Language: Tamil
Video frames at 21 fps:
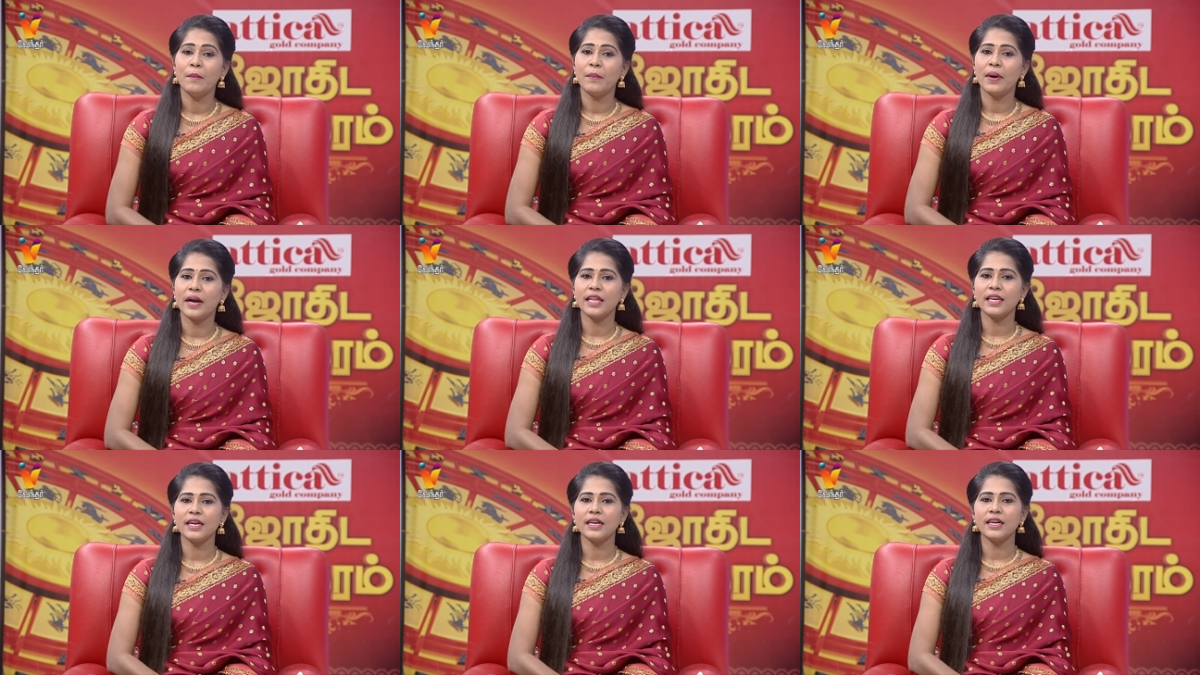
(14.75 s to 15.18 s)

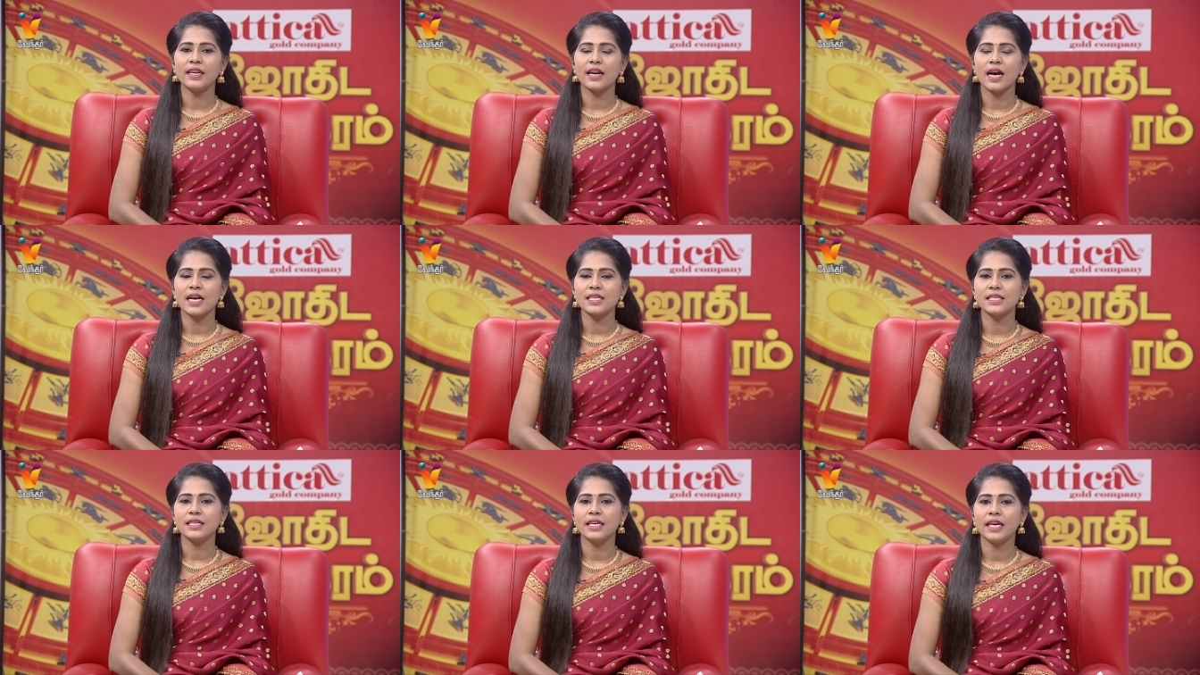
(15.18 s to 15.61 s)
பனிரெண்டு
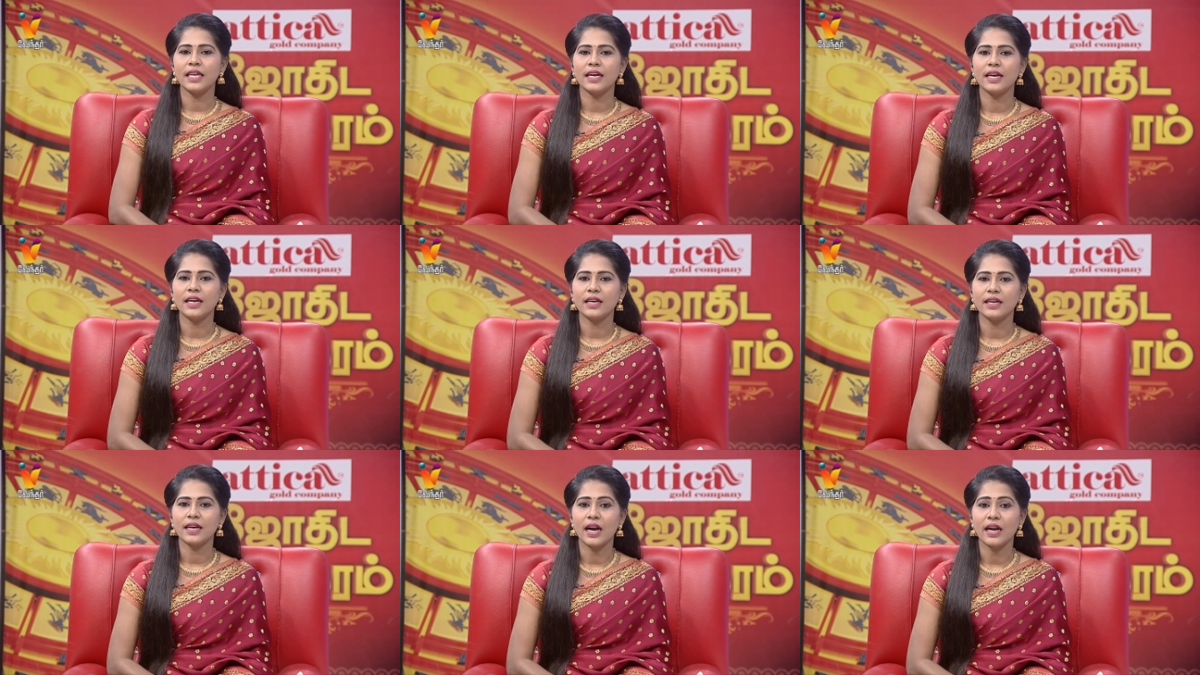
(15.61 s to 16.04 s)
ராசி
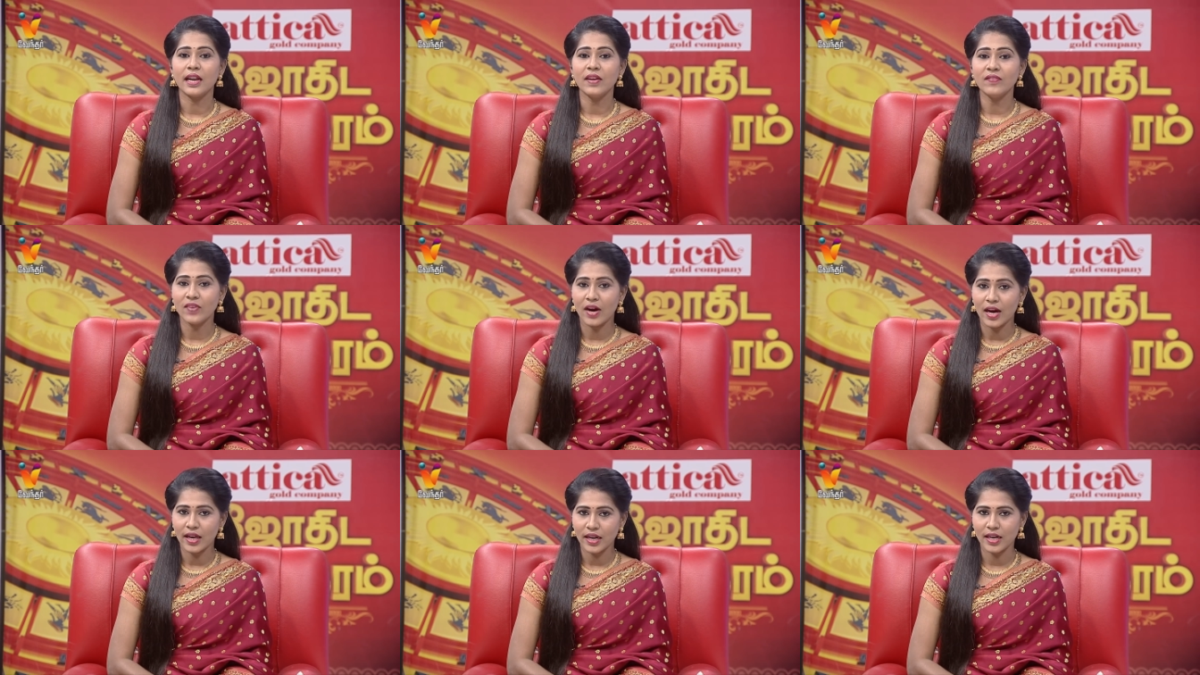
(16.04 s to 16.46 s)

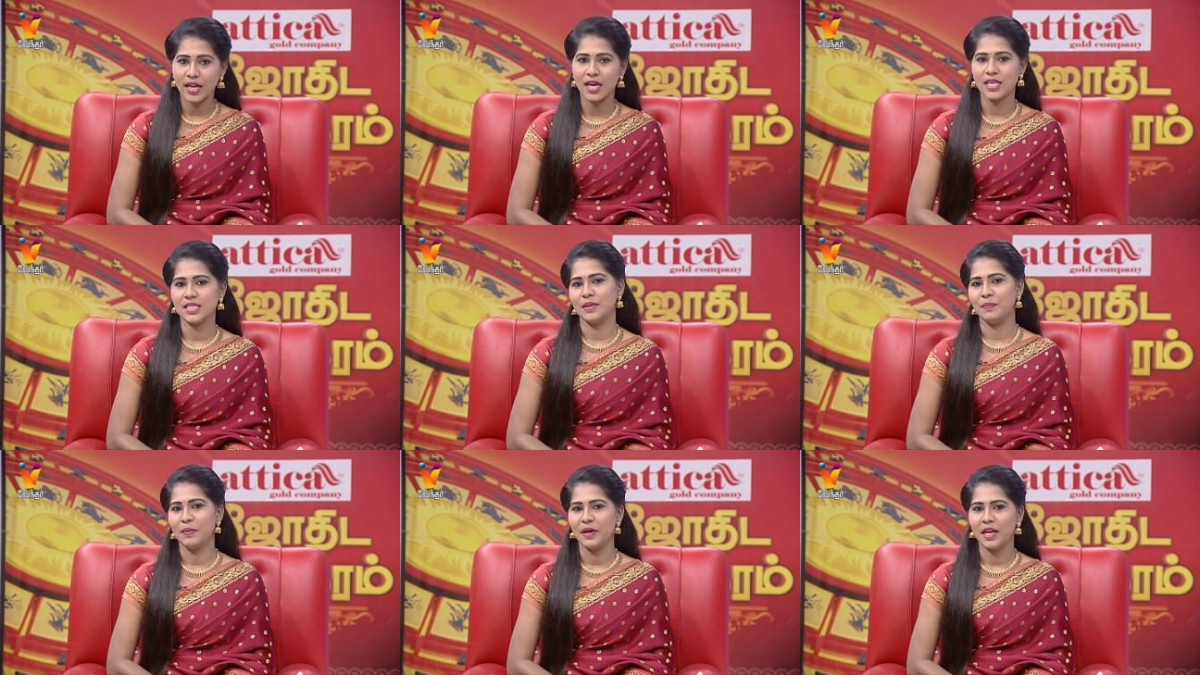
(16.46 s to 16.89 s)
நேர்களுக்கான வார
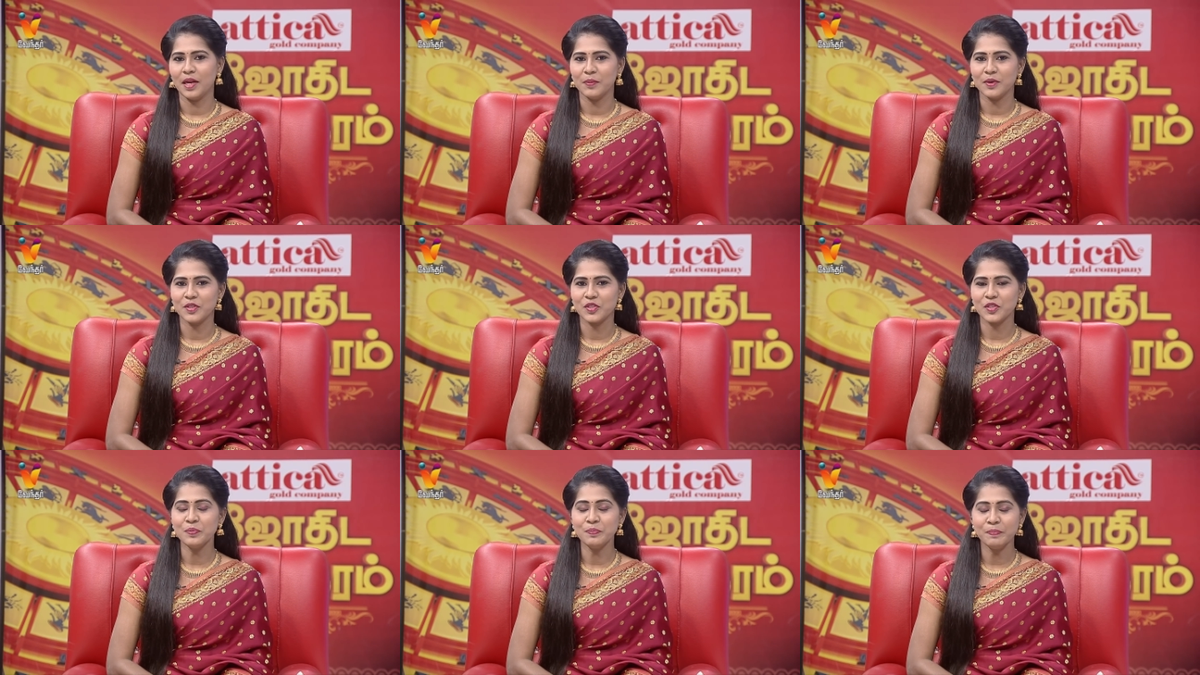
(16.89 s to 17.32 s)
ராசி
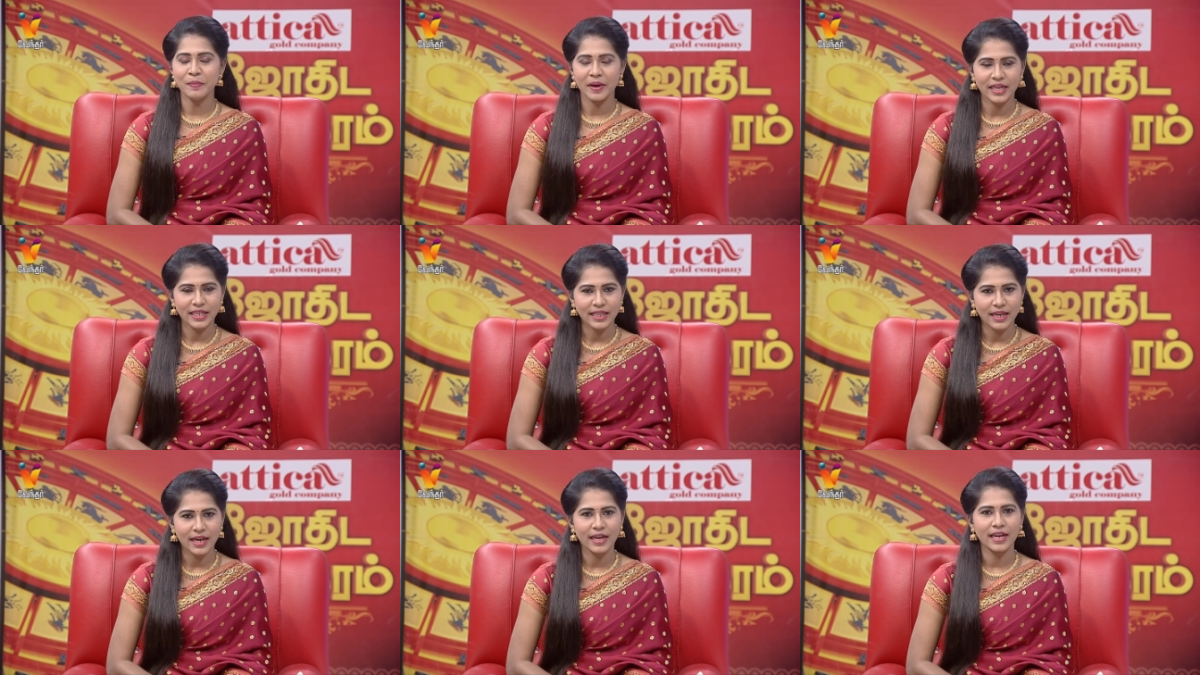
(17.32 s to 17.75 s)
பலன் மற்றும்
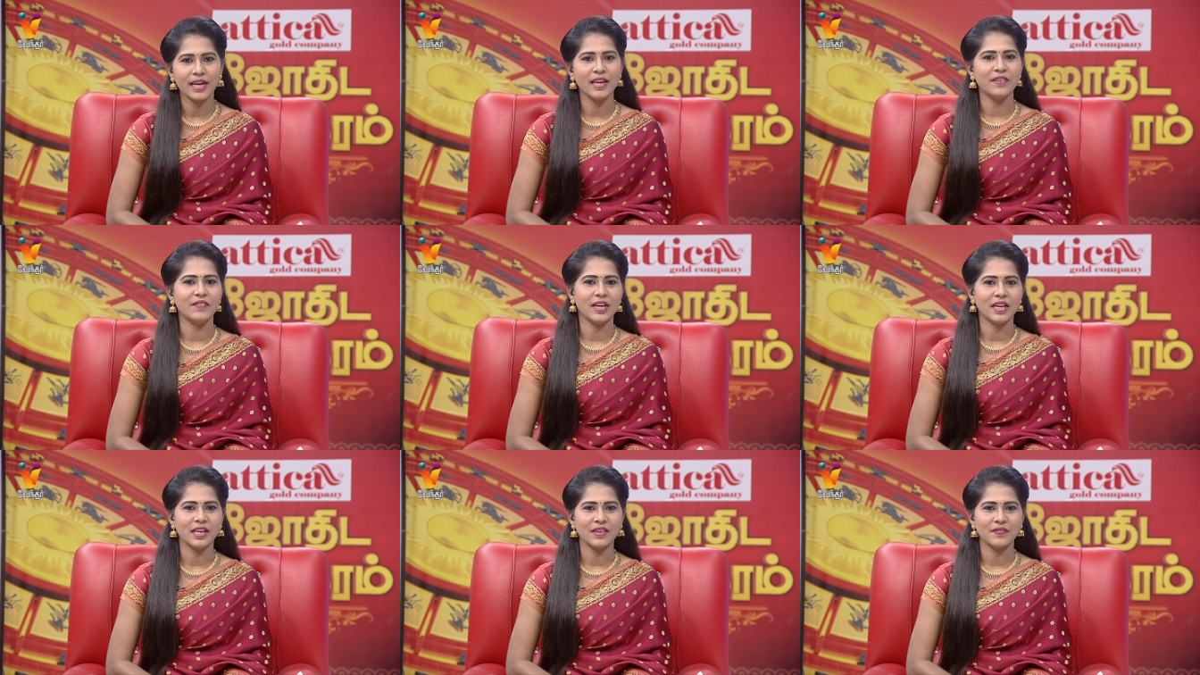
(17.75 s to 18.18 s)

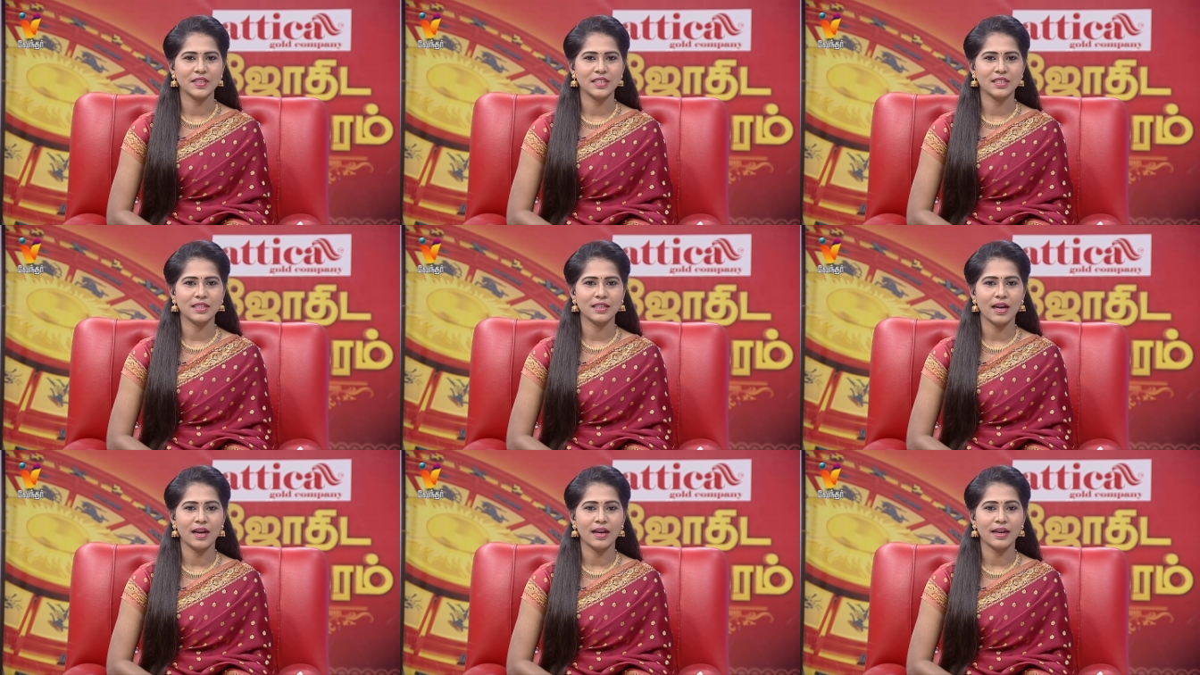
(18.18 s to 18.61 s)
பரிகாரங்களை
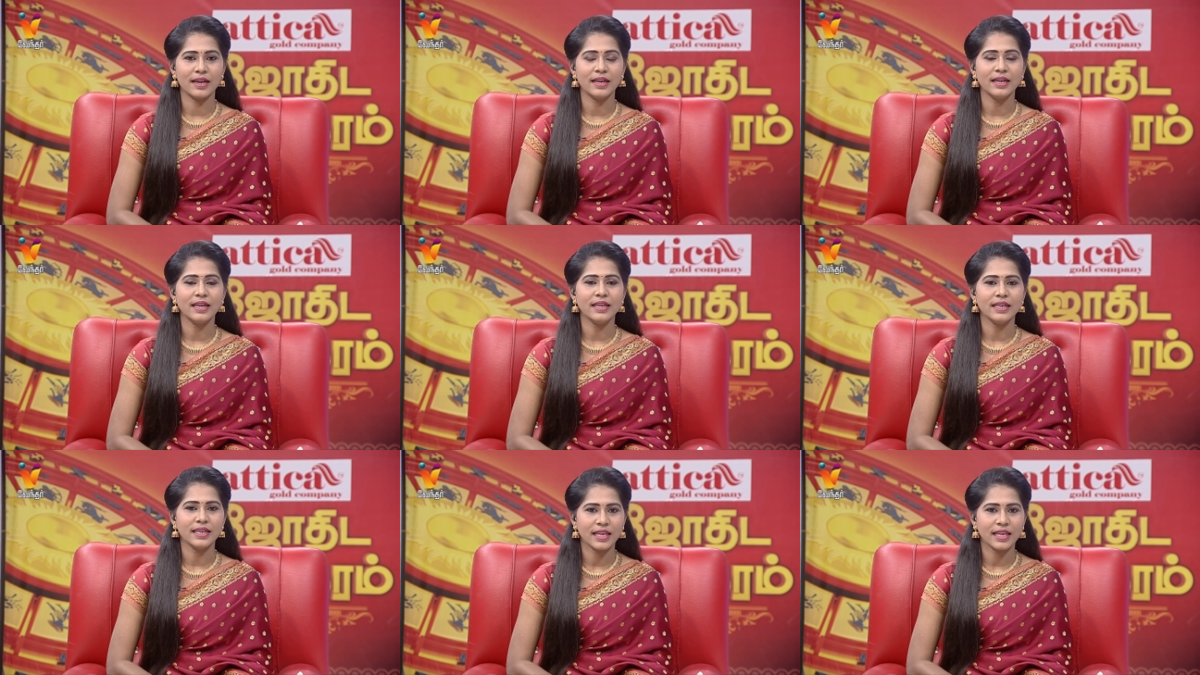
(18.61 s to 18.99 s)
வழங்குவதற்காக